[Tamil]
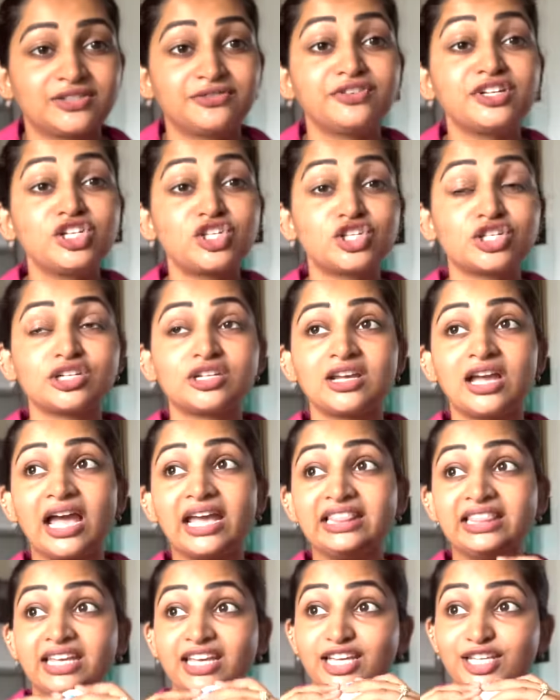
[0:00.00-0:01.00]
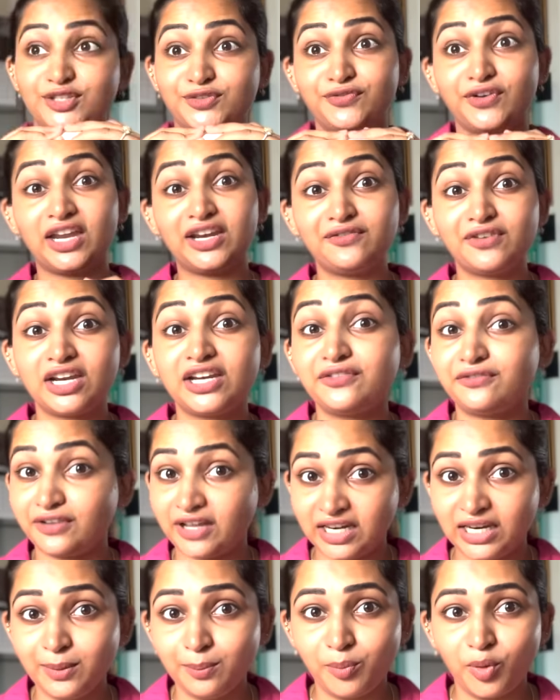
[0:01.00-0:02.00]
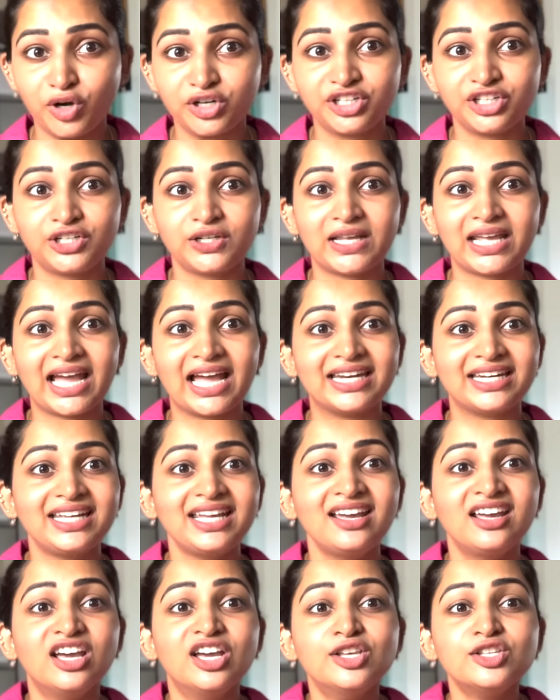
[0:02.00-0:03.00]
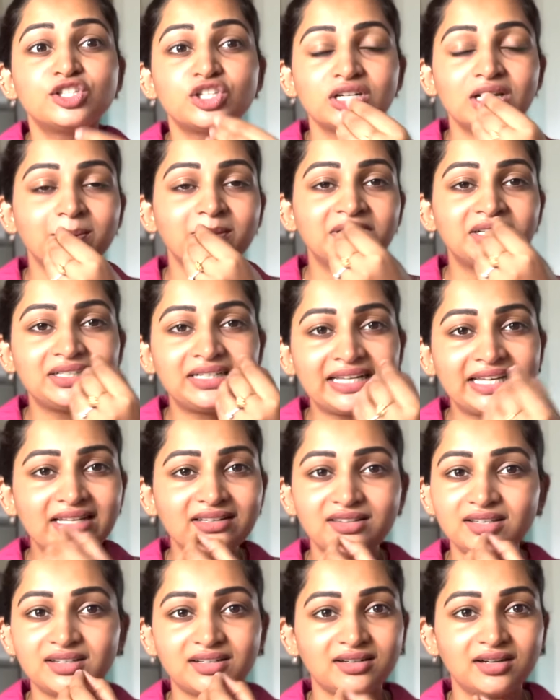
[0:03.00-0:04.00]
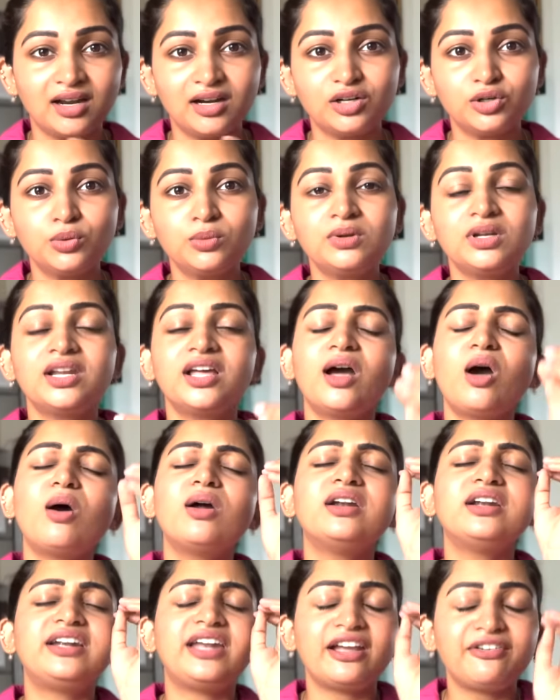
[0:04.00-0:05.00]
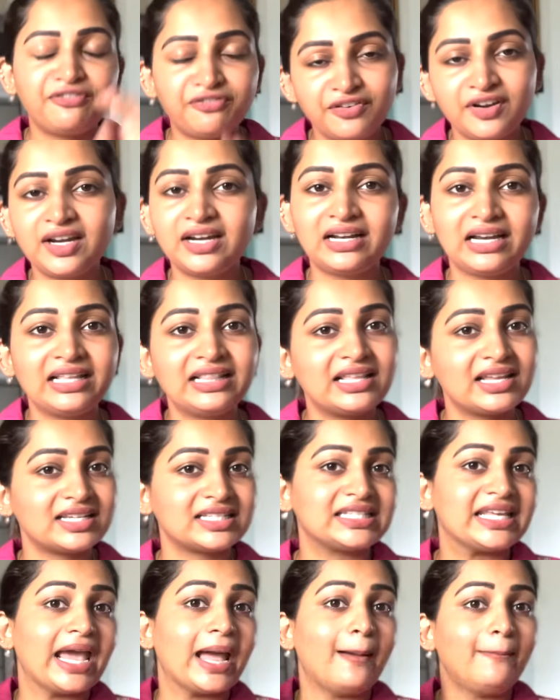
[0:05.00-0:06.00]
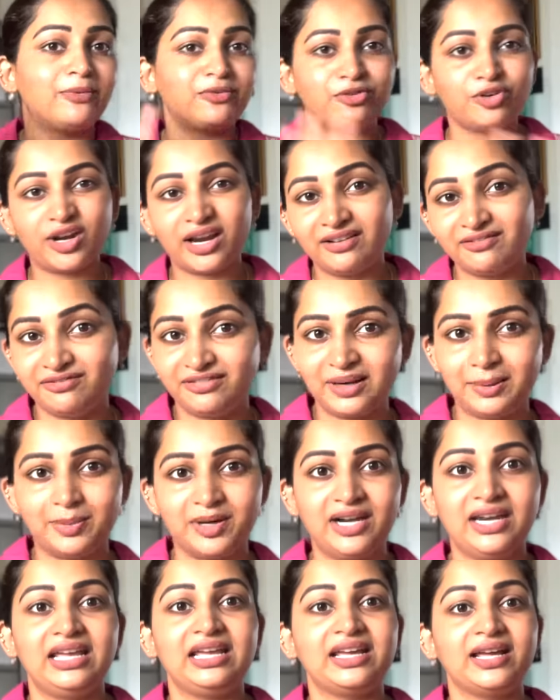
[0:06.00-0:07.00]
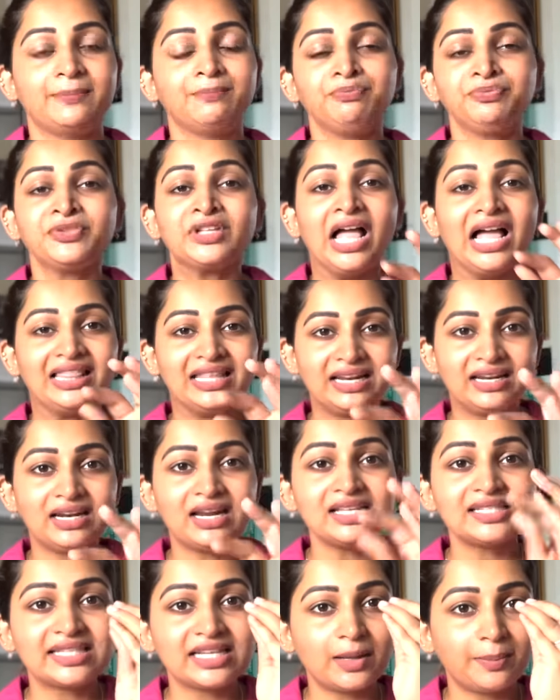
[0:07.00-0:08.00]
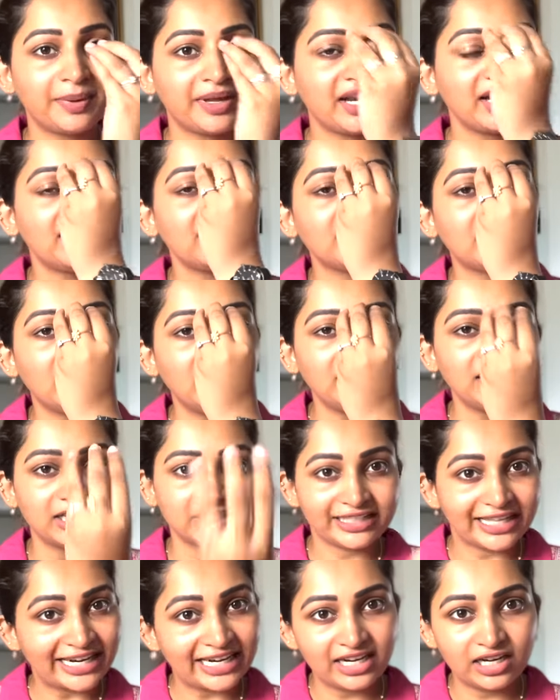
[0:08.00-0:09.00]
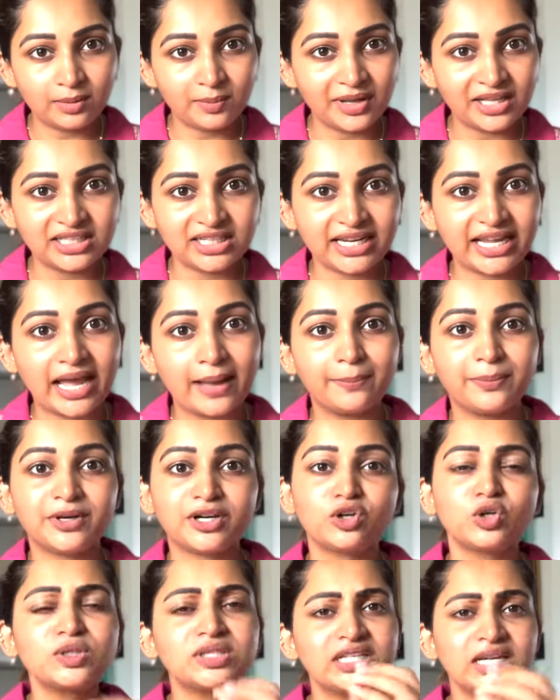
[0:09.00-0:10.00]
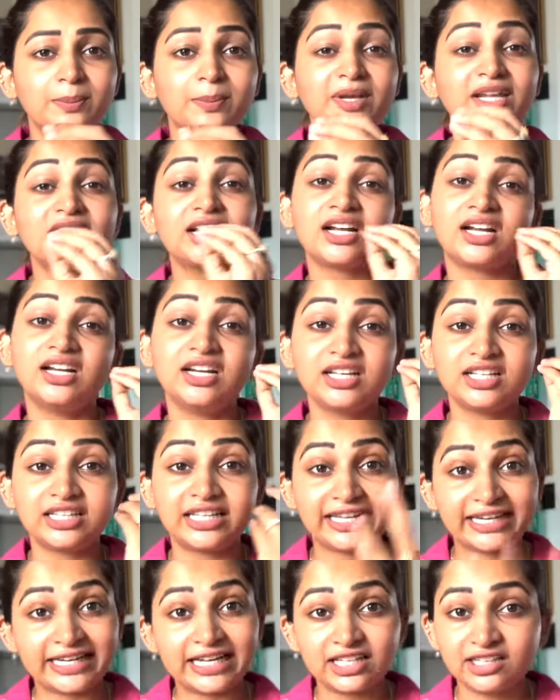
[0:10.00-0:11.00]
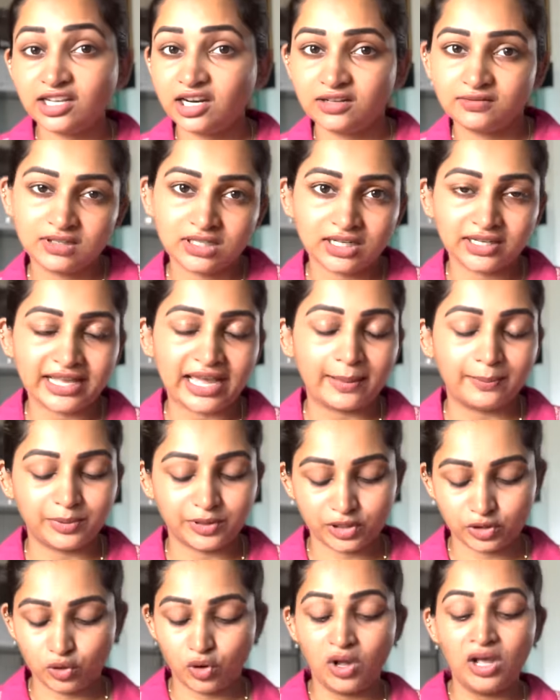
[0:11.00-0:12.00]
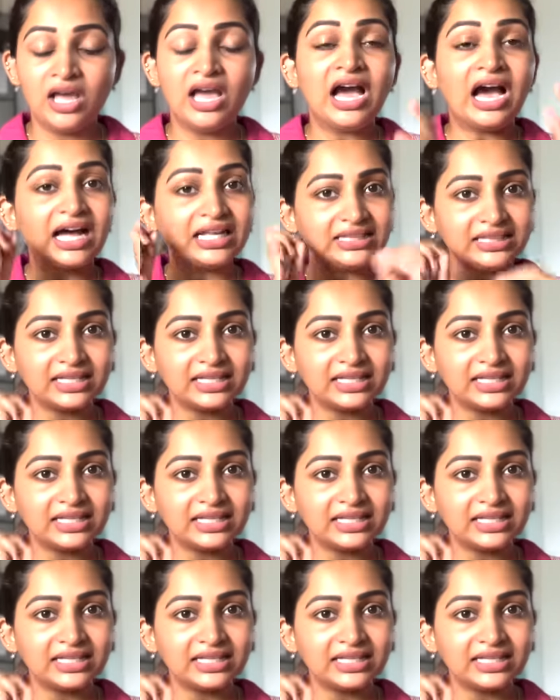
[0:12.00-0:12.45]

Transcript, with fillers: விச் ஐ திங்க் இஸ் வெரி வெரி வெரி இம்பார்ட்டன்ட் டு கேரி ஸோ நம்ம டீத்துக்கு நடுவில் டெஃபினெட்லி தெர் இஸ் கேப் ஃபார் எவ்ரிபடிங்க அது என்னென்னா சில பேருக்கு கண்ணுக்கு தெரிகிற மாதிரி கேப் இருக்கும் சில பேருக்கு கண்ணுக்கு தெரியாத அளவுக்கு கேப் இருக்கும் அந்த